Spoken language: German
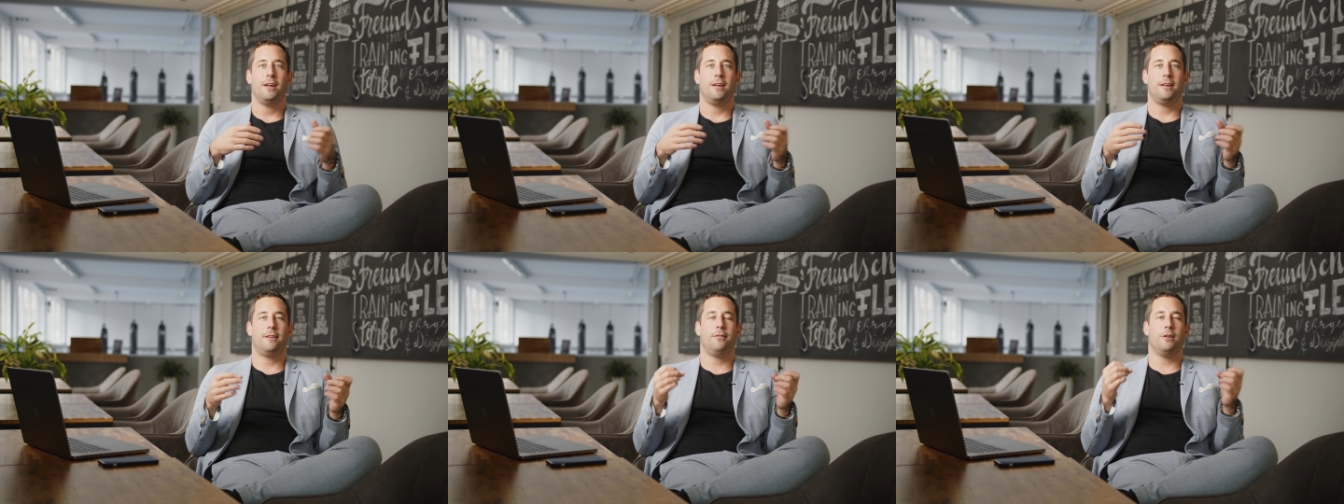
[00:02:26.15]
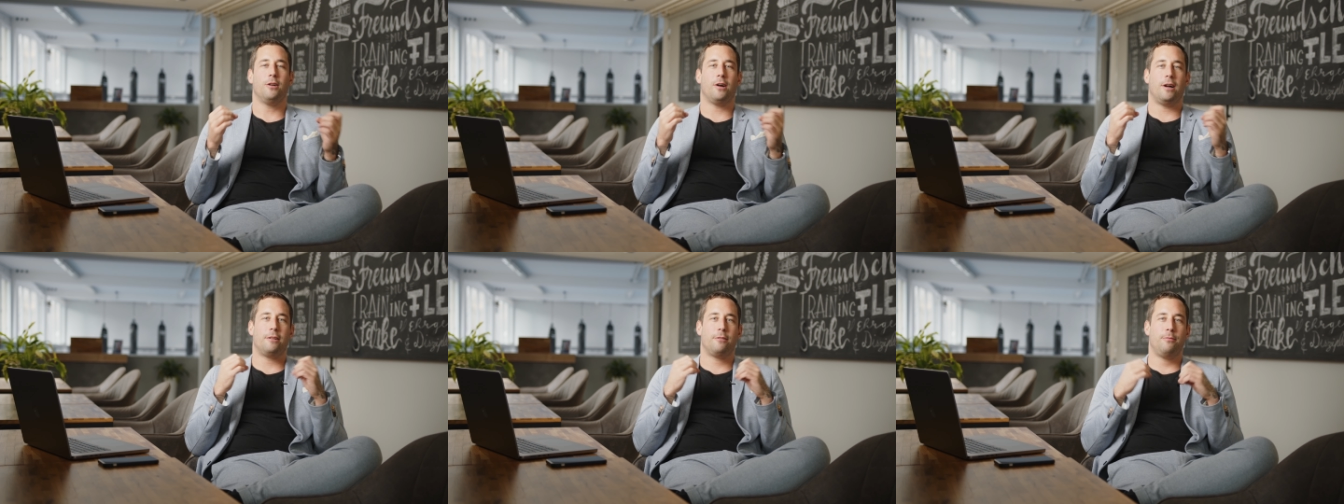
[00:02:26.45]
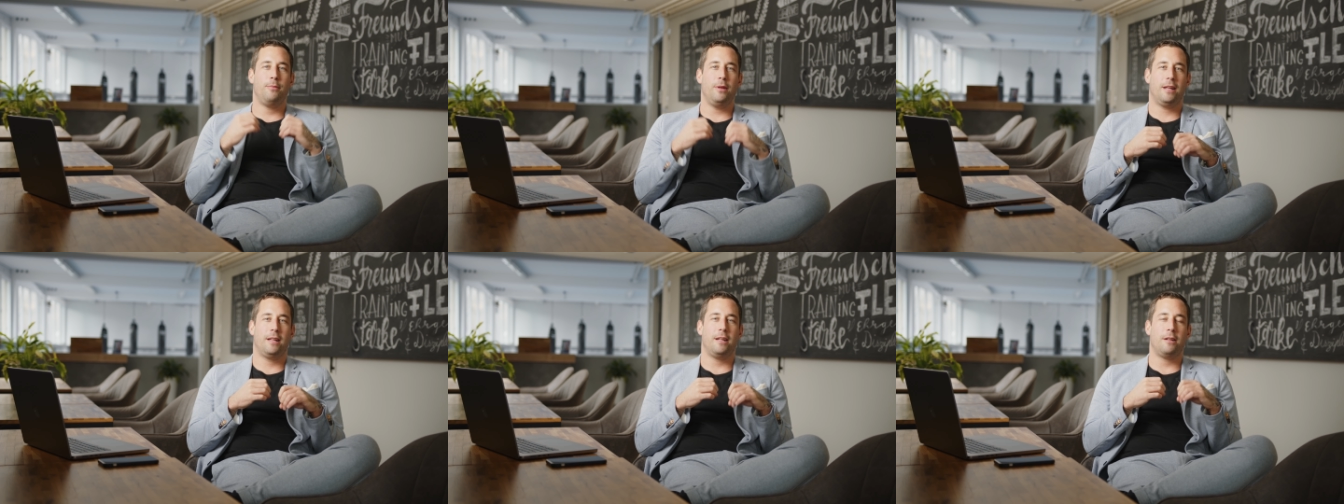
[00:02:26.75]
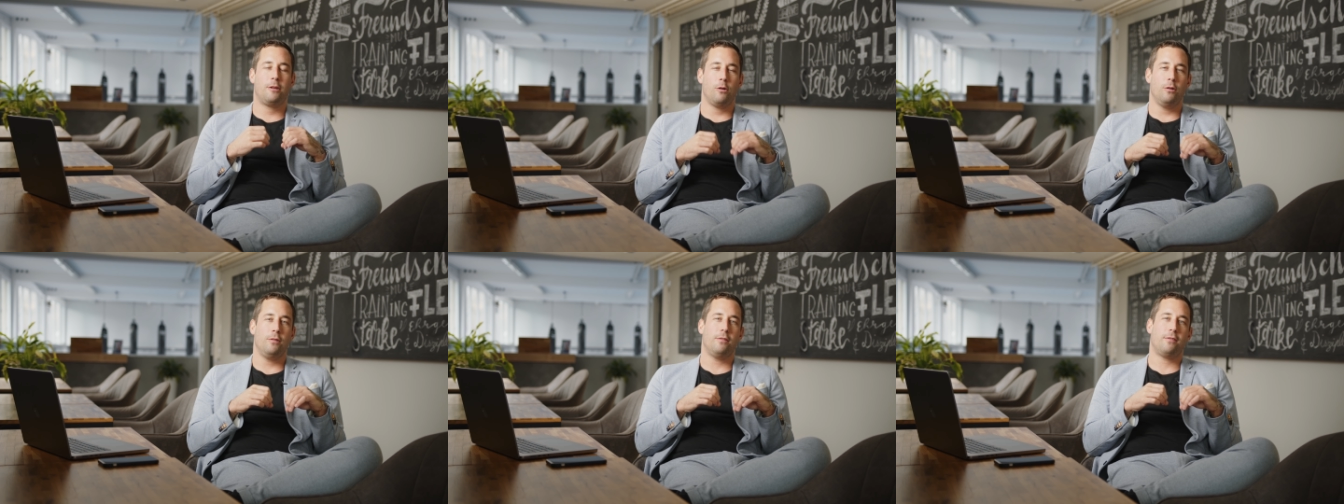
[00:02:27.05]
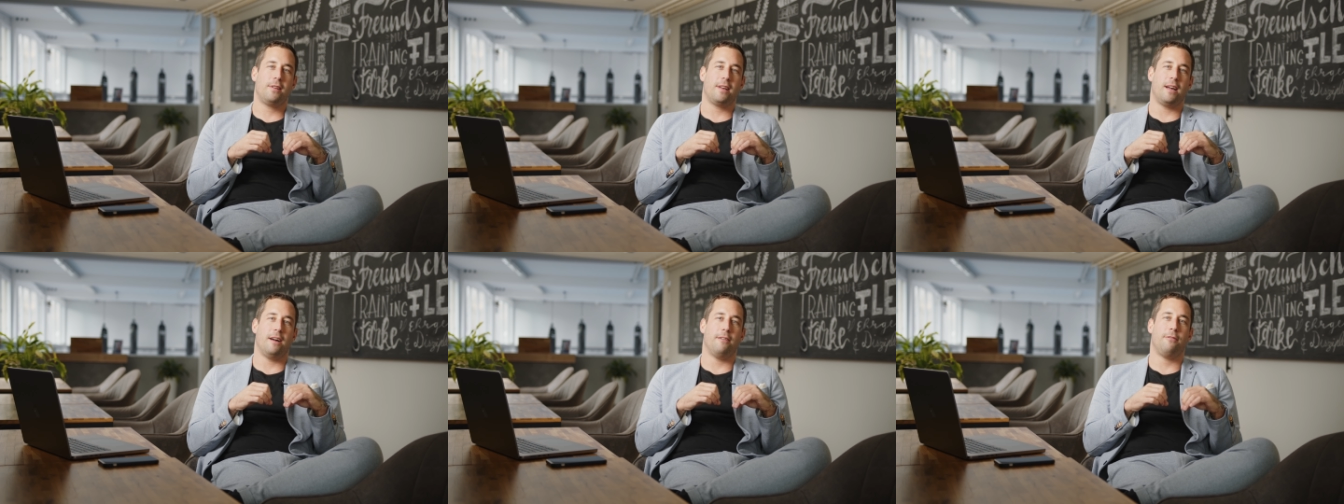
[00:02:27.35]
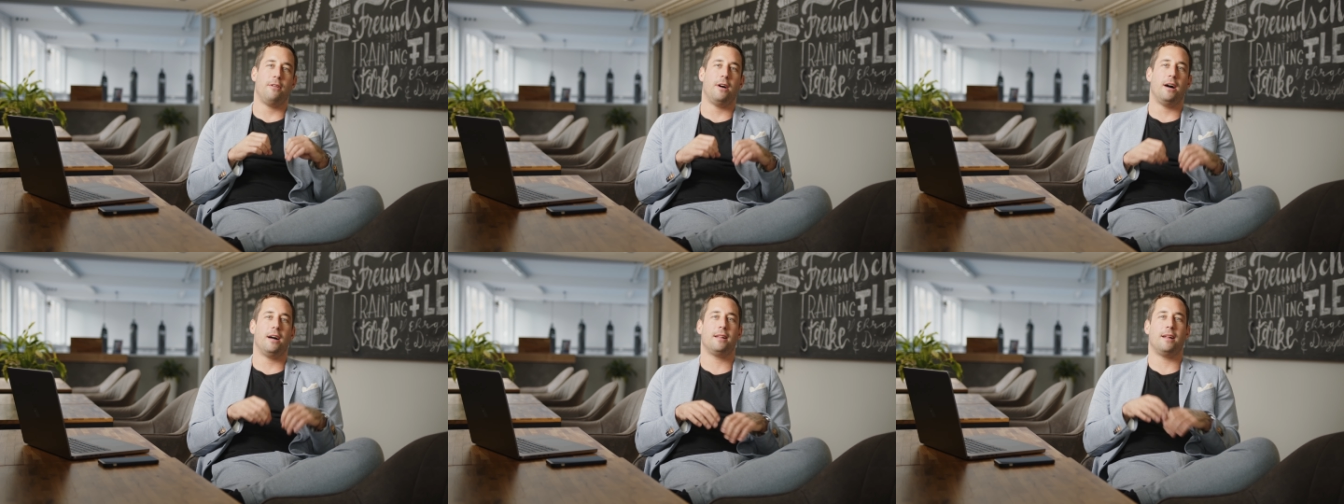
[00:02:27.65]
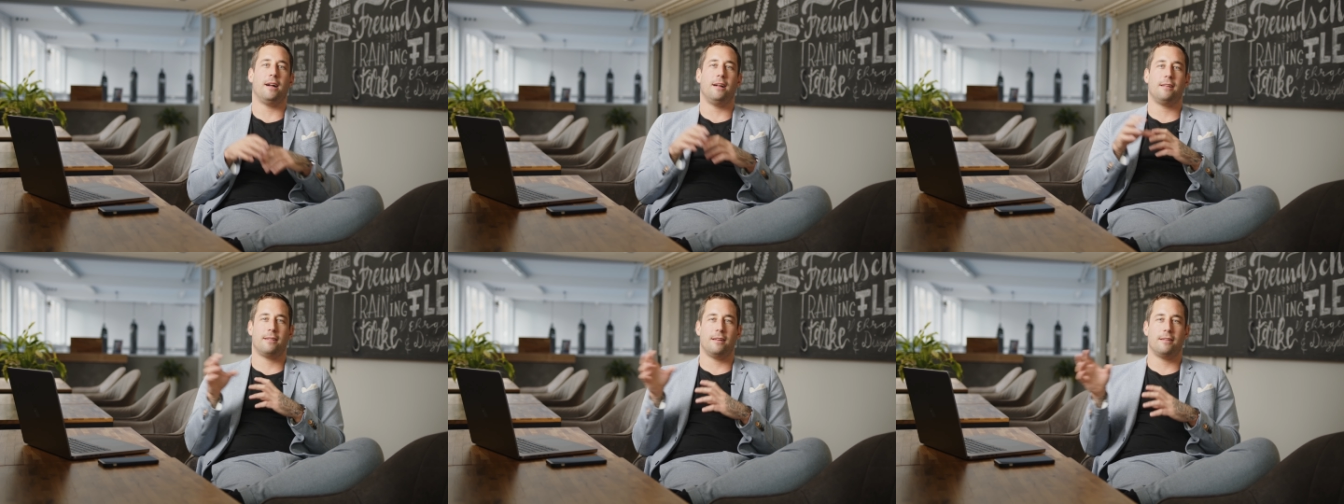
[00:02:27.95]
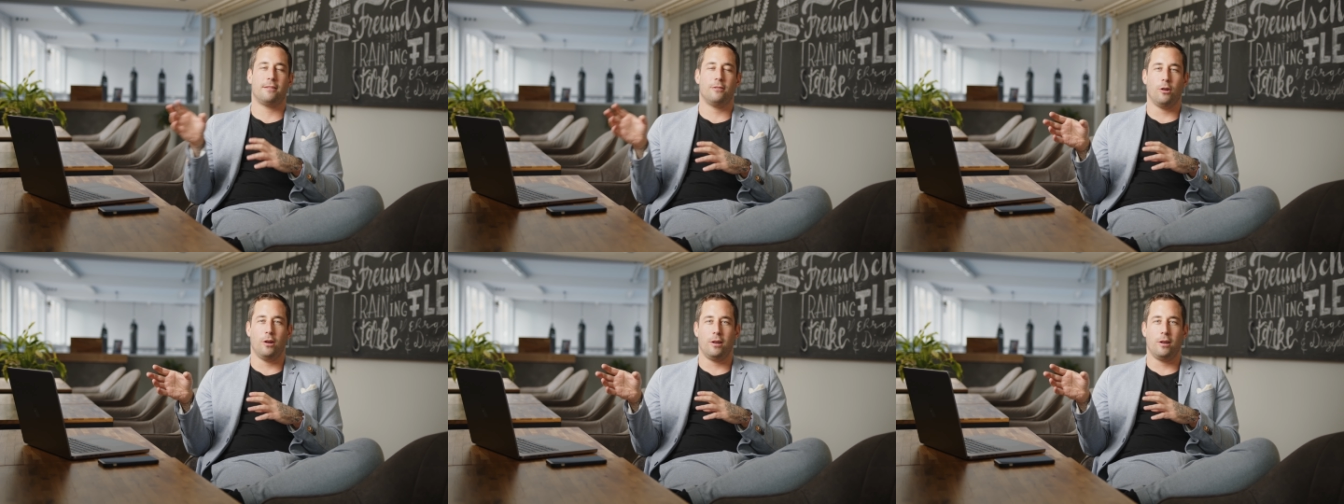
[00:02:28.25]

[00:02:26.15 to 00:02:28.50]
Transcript: Ich will doch als Mitglied günstiger fahren als als